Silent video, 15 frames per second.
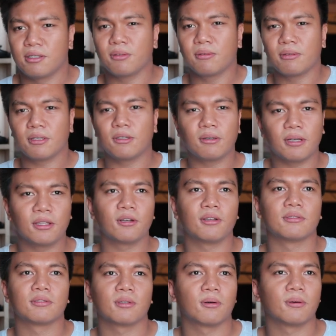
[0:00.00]
Yung, yung
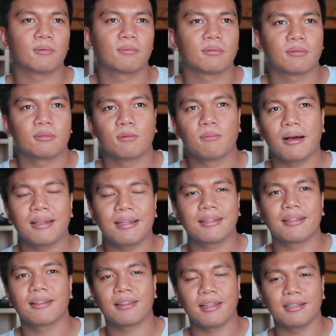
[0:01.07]
ganun. So yung mga
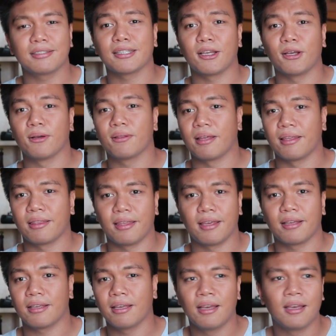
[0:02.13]
little things na yon, I
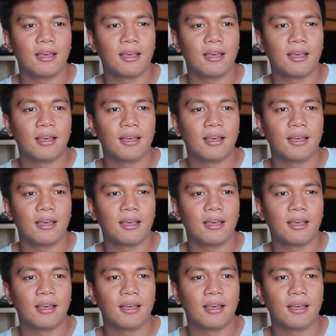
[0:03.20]
think